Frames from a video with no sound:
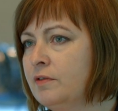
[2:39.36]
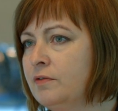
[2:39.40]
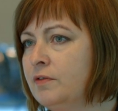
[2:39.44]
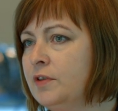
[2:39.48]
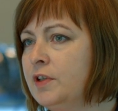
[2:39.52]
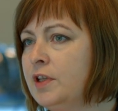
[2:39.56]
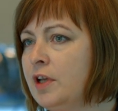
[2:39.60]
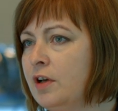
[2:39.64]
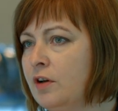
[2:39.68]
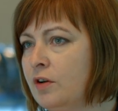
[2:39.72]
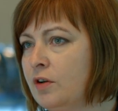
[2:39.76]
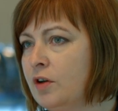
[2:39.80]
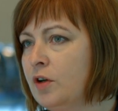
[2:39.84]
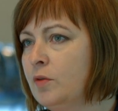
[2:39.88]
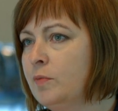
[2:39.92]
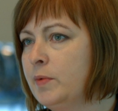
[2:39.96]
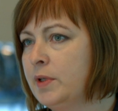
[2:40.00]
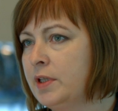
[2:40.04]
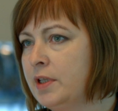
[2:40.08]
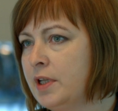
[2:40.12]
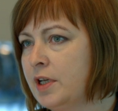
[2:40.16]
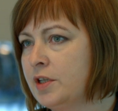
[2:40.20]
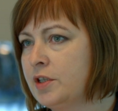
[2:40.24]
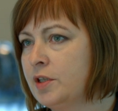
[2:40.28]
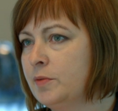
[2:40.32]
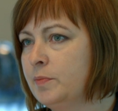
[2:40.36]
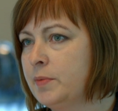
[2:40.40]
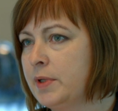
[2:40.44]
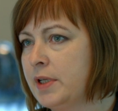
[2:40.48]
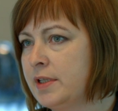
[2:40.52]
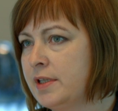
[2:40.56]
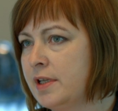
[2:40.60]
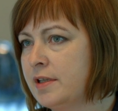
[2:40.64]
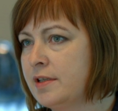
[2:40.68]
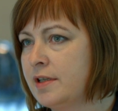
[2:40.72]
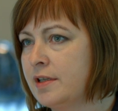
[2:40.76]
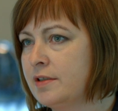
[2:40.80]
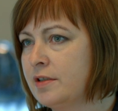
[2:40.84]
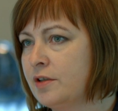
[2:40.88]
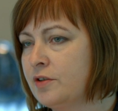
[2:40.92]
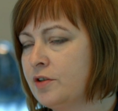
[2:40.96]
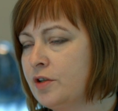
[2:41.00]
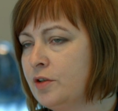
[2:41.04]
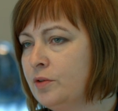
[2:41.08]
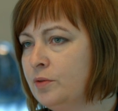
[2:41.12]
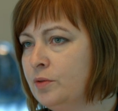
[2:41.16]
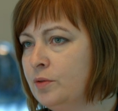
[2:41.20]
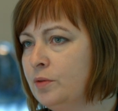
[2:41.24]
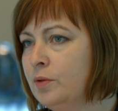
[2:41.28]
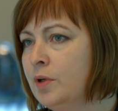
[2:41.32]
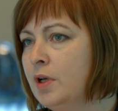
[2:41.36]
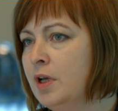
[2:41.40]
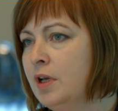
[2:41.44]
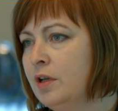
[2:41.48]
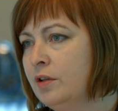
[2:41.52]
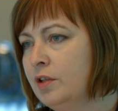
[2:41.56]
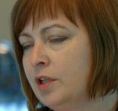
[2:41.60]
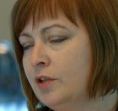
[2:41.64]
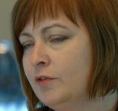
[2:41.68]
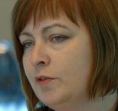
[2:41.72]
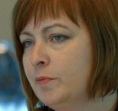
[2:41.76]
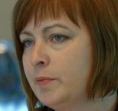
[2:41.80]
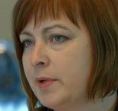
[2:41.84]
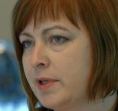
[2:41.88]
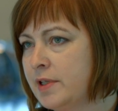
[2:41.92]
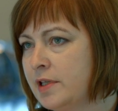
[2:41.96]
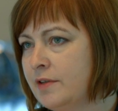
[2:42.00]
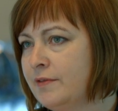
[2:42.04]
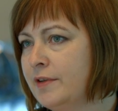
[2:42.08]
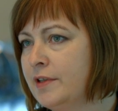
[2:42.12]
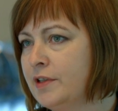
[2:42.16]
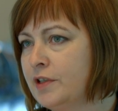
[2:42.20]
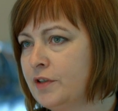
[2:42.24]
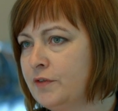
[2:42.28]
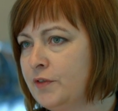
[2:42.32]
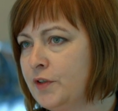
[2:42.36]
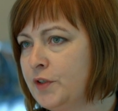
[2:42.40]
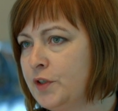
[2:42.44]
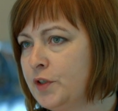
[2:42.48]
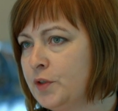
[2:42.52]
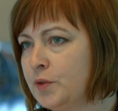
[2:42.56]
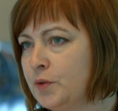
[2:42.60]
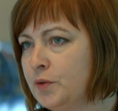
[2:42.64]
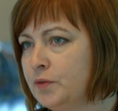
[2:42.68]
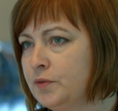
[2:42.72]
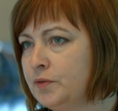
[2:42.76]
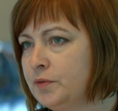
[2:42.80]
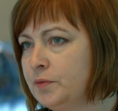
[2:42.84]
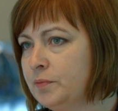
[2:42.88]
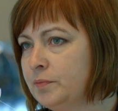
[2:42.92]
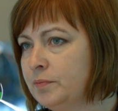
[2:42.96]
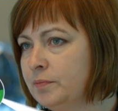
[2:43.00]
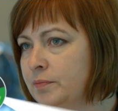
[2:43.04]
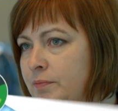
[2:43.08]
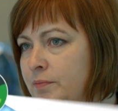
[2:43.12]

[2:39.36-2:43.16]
wideo komentarze prezesa zarządu do wypracowanych wyników.